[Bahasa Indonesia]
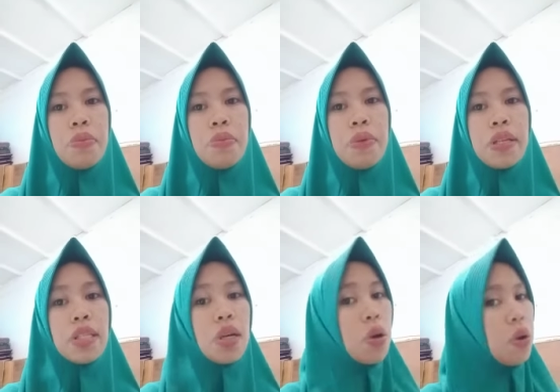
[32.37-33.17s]

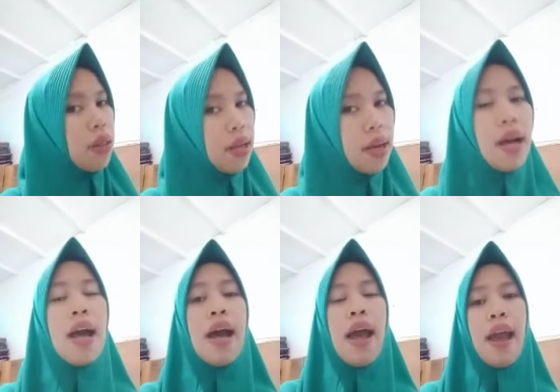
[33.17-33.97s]
bersekolah,
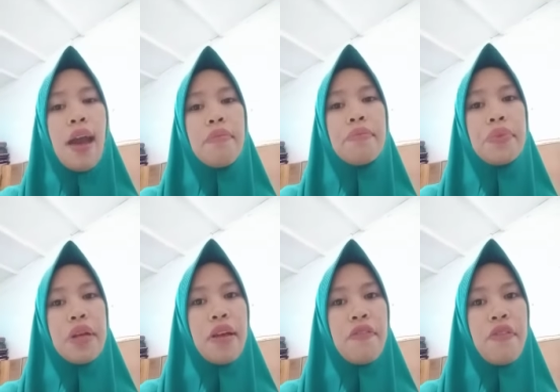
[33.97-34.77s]
have
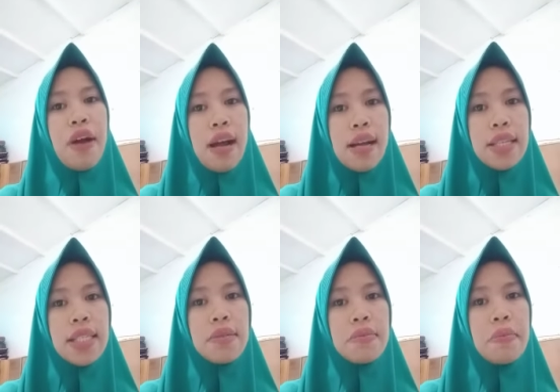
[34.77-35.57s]
breakfast,
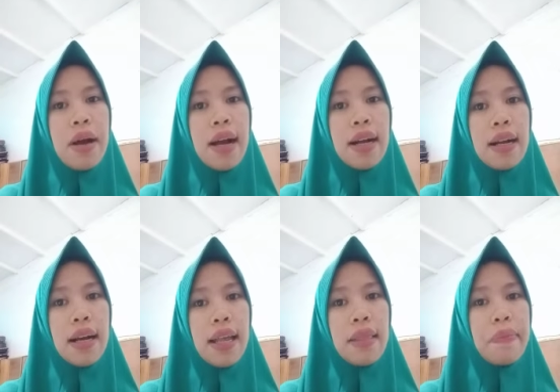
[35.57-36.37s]

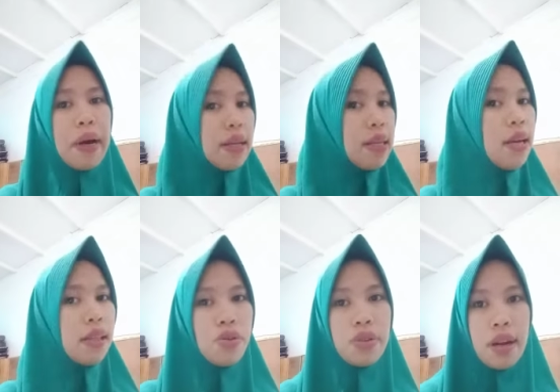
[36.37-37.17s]
makan pagi atau
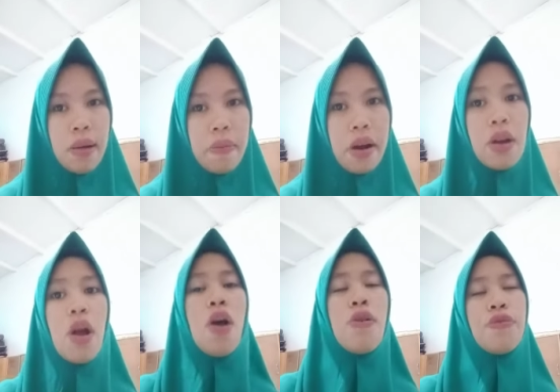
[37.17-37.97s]
sarapan,
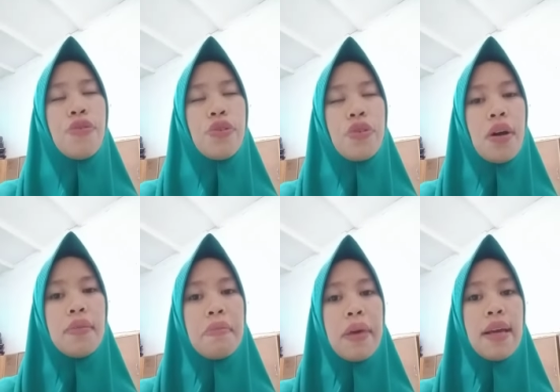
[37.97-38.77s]
put on
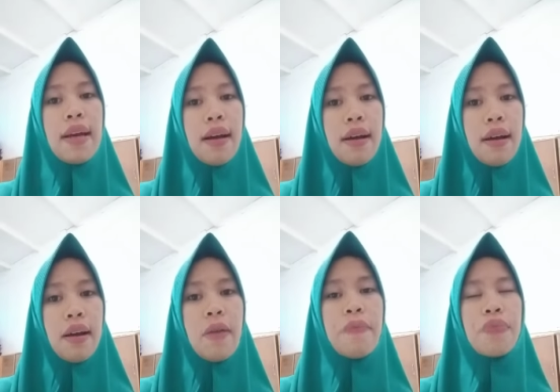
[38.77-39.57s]

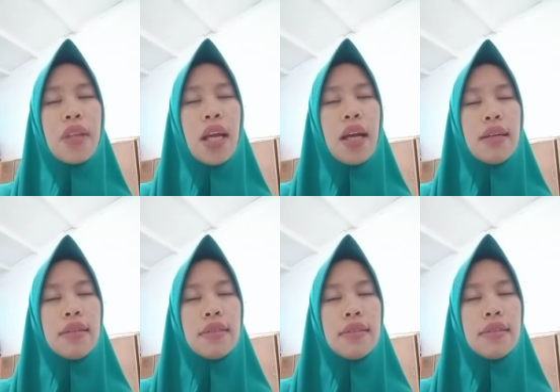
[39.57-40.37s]
makeup,
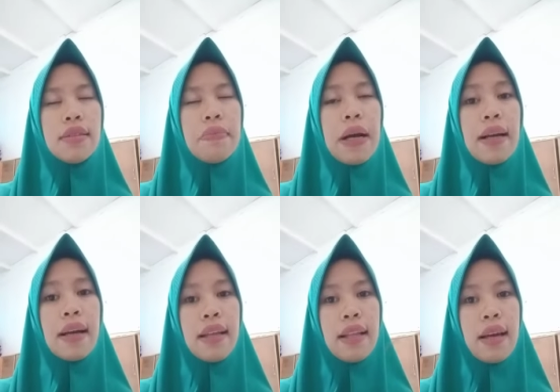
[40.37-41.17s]
uh,
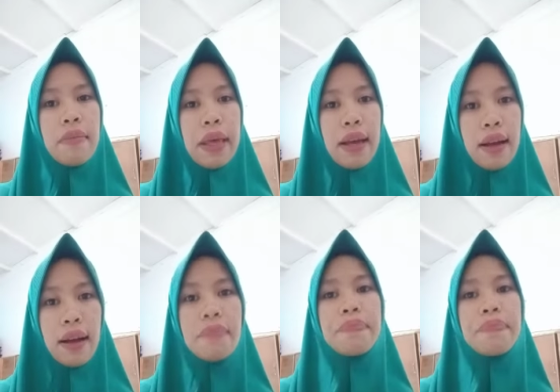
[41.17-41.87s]
pakailah makeup,